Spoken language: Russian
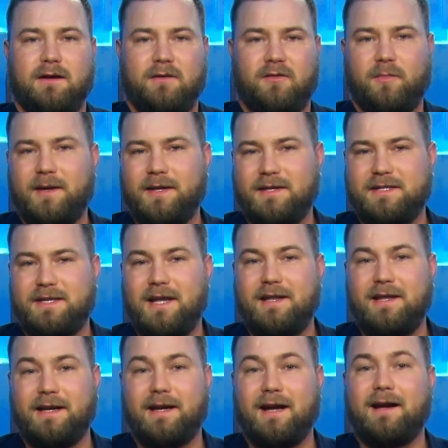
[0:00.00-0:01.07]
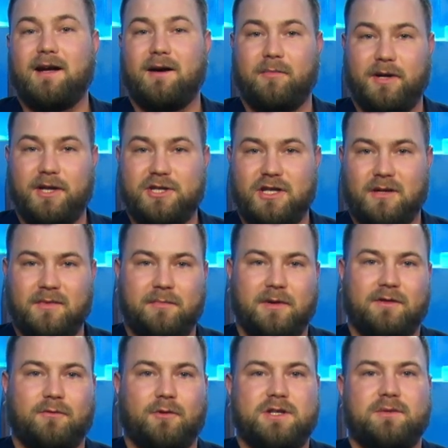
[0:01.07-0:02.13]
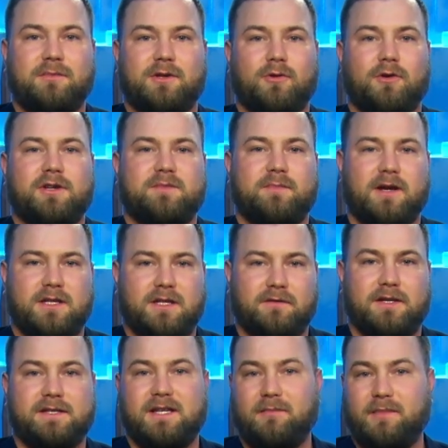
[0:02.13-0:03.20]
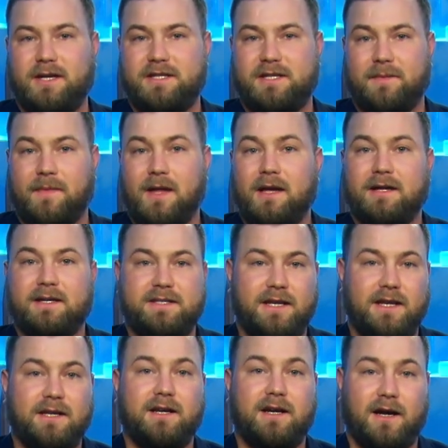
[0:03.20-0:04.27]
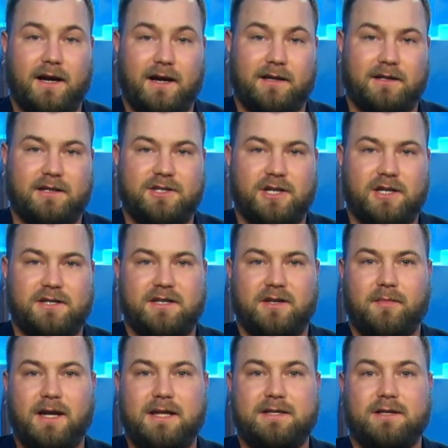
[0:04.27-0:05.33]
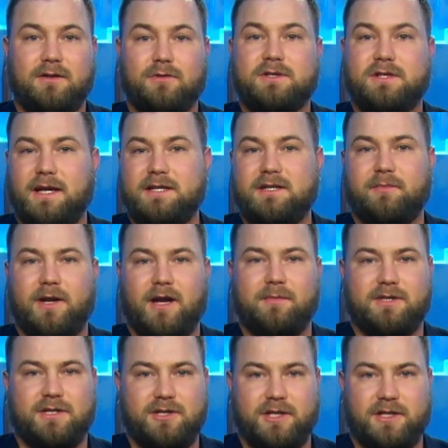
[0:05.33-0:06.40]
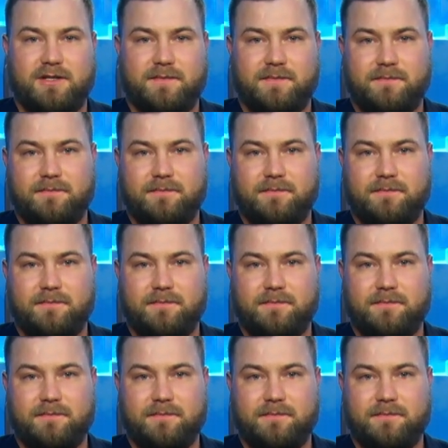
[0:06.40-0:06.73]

В понедельник, как обычно, мы подводим итоги спортивных событий. Где и как отличились ямальцы, узнаете прямо сейчас.